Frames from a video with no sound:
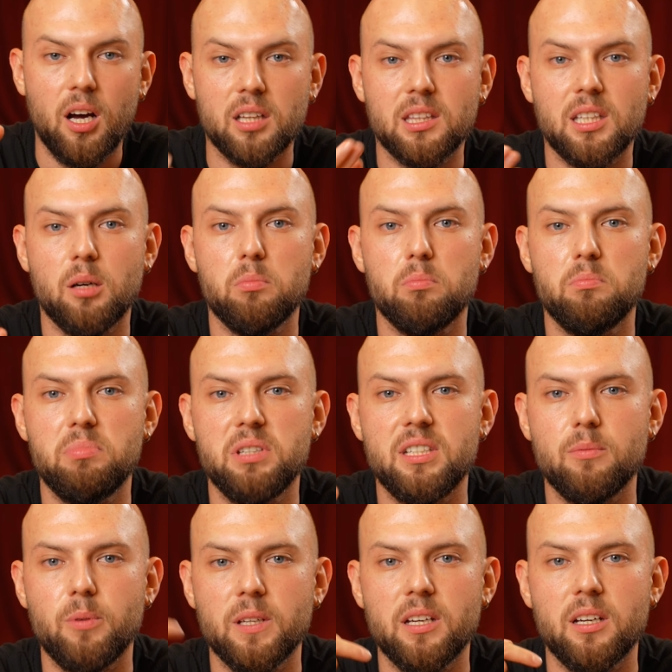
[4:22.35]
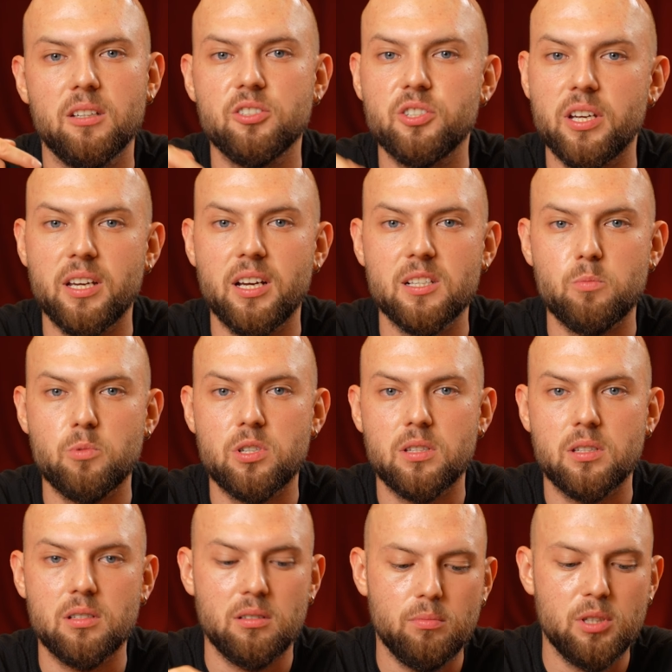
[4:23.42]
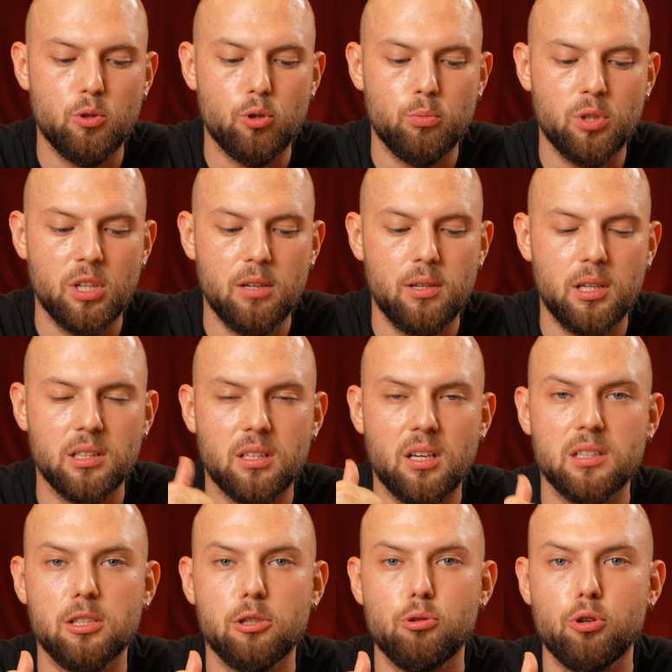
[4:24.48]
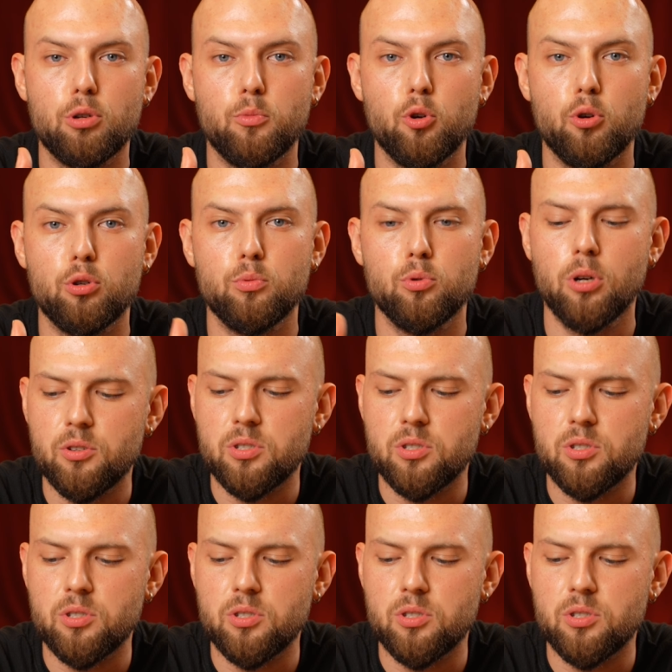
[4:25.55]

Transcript: Hatta biri bana şey yazmıştı. Bir yorum daha vardı. Hatırlıyorum o yorumu.